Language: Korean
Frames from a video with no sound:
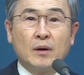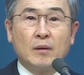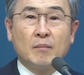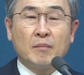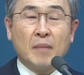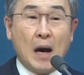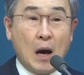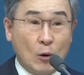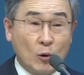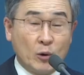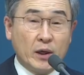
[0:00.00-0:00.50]

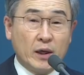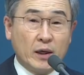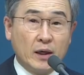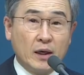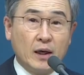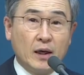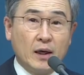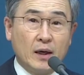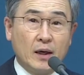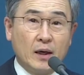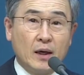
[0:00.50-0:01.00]

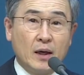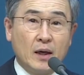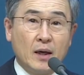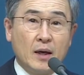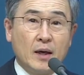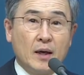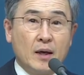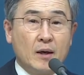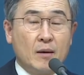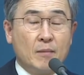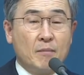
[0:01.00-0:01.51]
바울에게
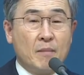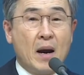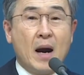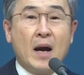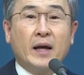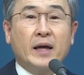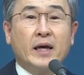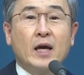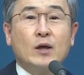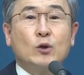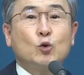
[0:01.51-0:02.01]

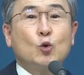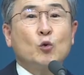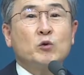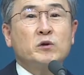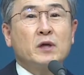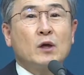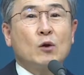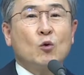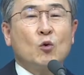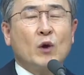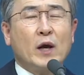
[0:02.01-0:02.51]

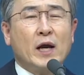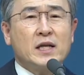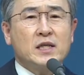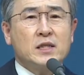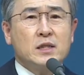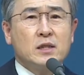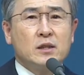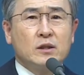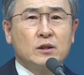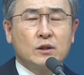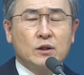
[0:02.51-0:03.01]
마게도냐로
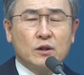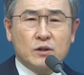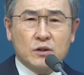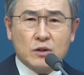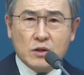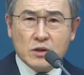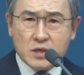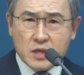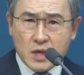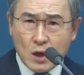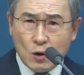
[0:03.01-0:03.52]
가시는
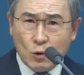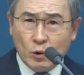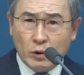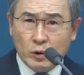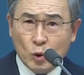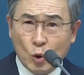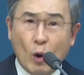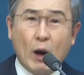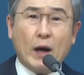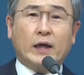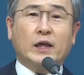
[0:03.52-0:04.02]
뜻을 세워
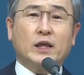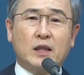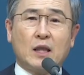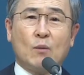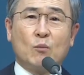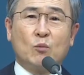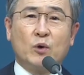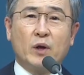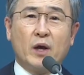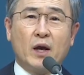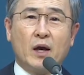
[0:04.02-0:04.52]
놓았기
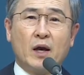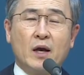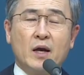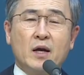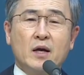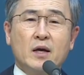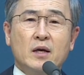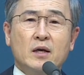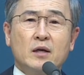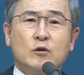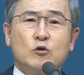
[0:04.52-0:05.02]
때문에
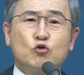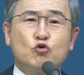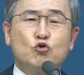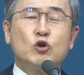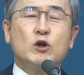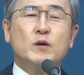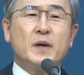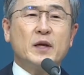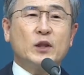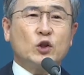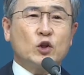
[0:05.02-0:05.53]

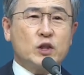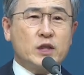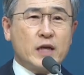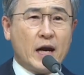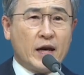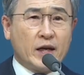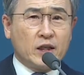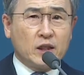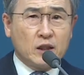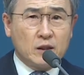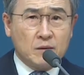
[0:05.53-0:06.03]
주님의 뜻이
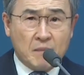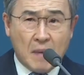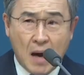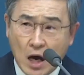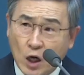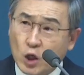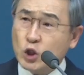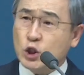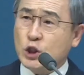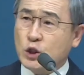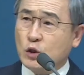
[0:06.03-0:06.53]
아닌 건
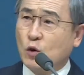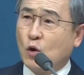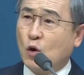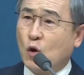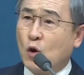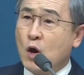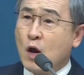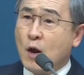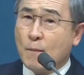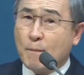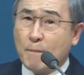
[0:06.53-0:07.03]

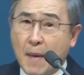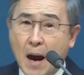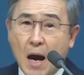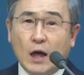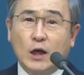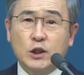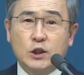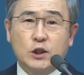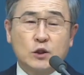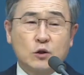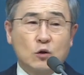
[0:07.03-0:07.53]
막으시고
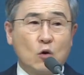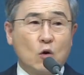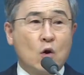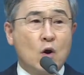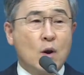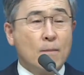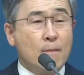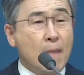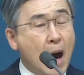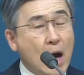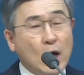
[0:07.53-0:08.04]
막으시고
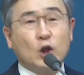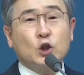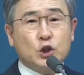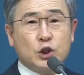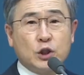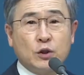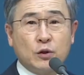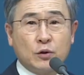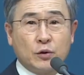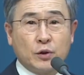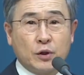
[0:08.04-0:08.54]

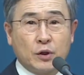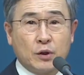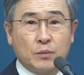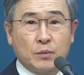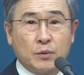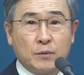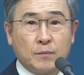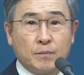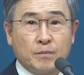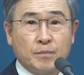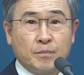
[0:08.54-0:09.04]
막으시는 거예요,
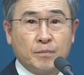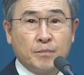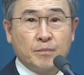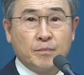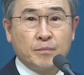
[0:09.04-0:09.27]
여러분.